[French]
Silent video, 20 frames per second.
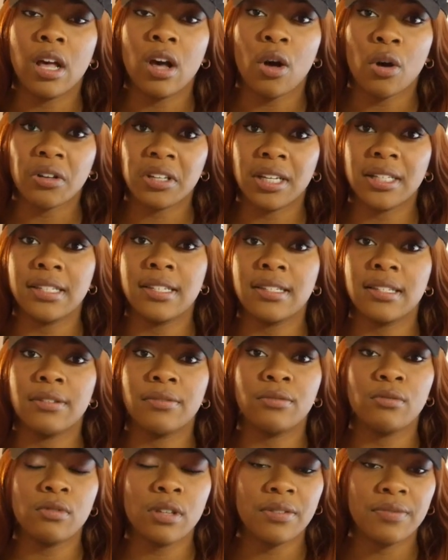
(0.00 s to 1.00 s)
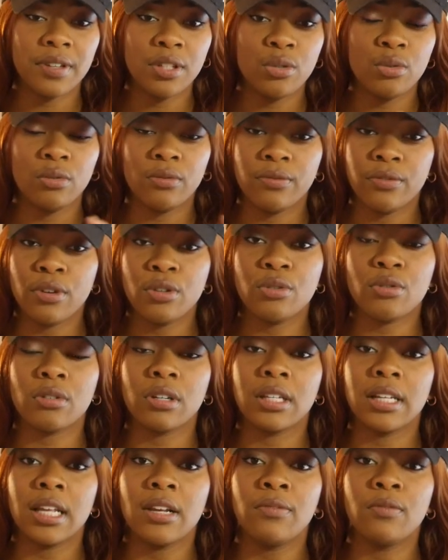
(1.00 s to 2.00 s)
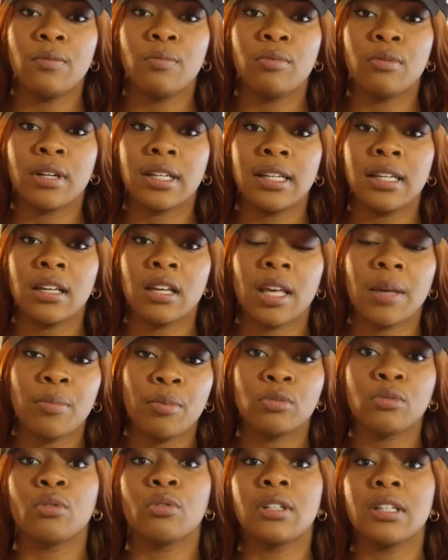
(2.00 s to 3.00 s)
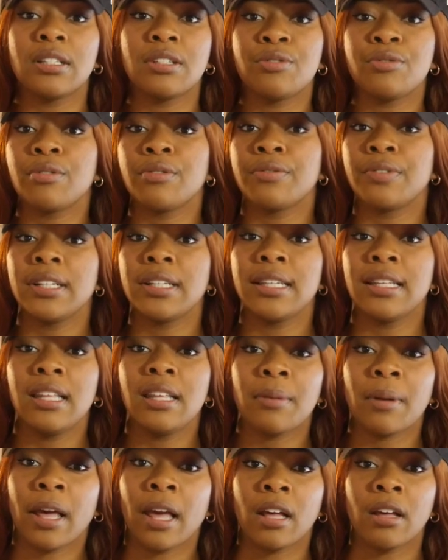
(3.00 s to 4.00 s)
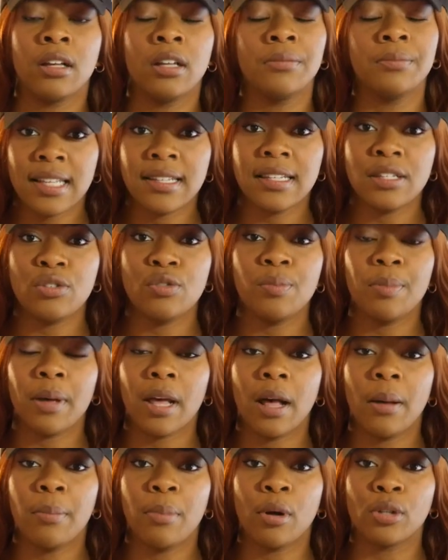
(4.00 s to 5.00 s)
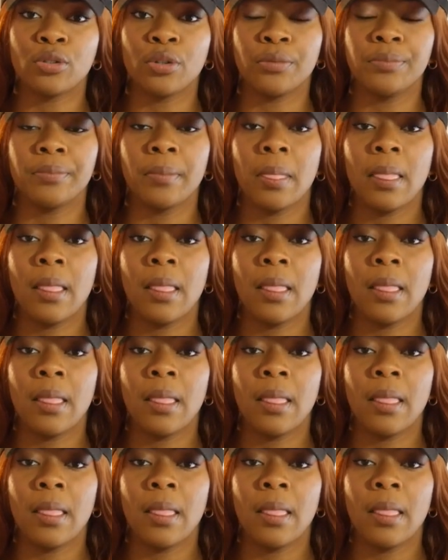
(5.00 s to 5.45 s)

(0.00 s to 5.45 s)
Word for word: organisez-vous et faites une feuille sur laquelle vous pourrez répondre aux questions en fait des libraires. Ça c'est super important.